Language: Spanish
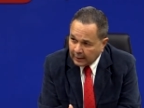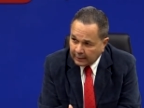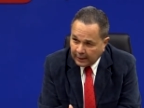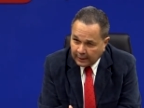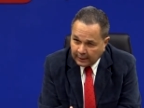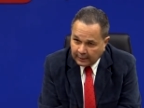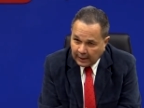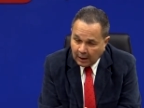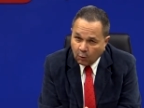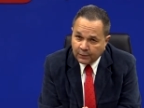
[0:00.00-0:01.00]
de, de,
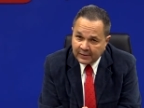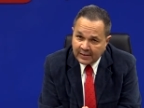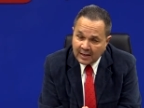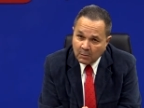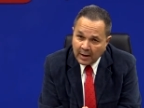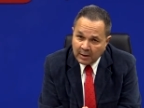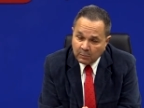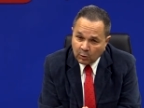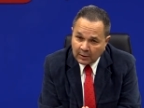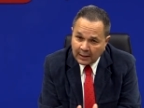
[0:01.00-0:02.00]
las oficinas más
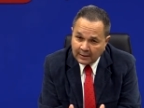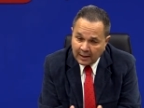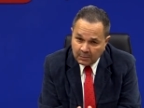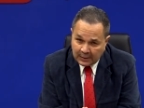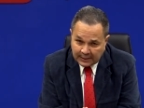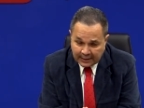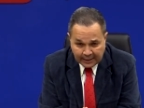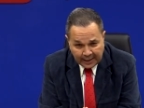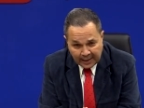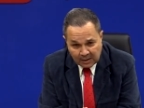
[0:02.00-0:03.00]
importantes de
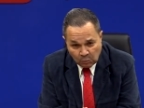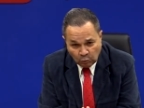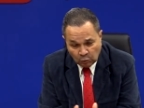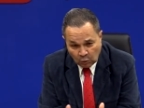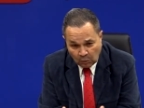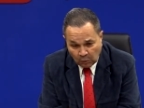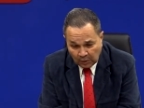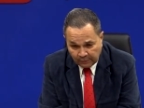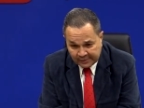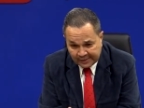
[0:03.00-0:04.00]
patentes en el mundo, como
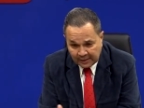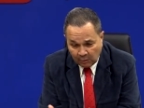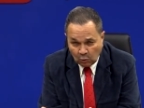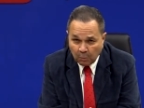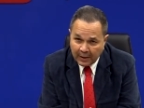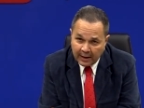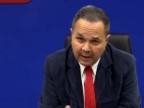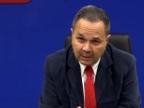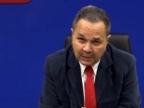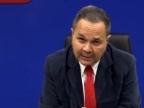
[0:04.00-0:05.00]
la Oficina Europea
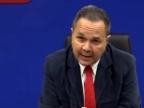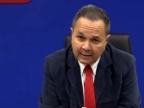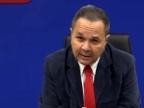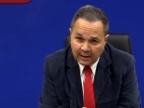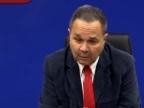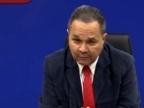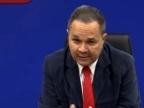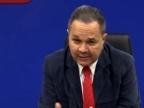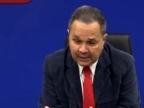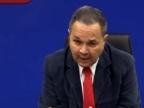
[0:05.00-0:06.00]
de Patentes, la
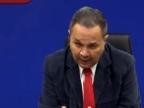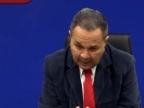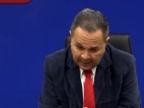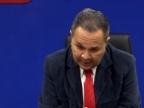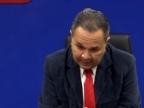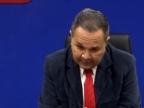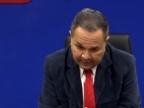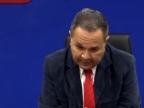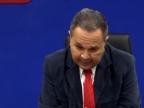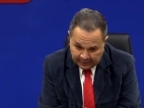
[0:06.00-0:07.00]
Oficina
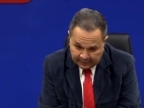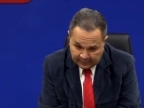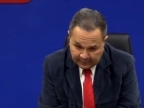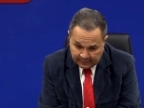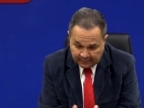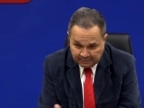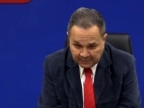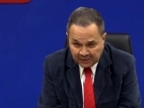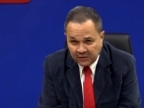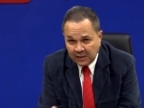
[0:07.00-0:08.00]

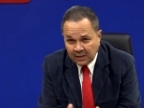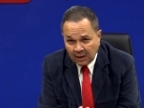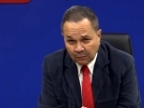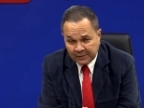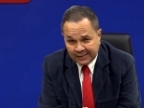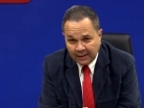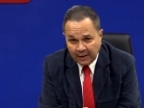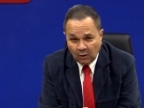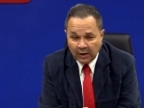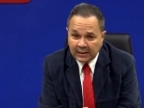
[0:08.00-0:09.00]
de, China, la oficina
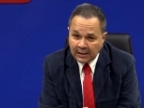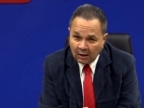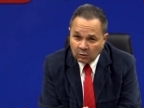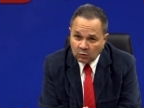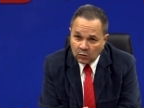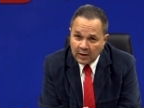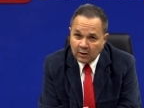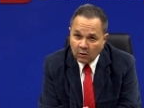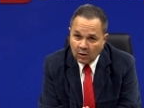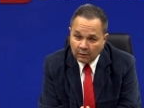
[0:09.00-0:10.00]
de los Estados
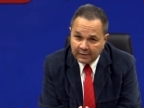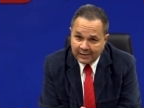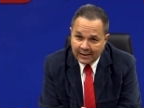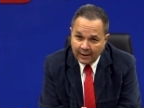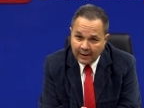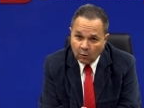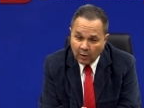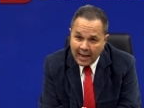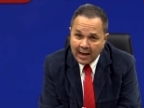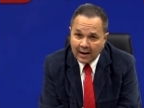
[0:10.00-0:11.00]
Unidos, la oficina de
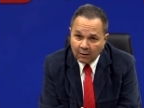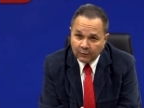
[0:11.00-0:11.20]
Corea, la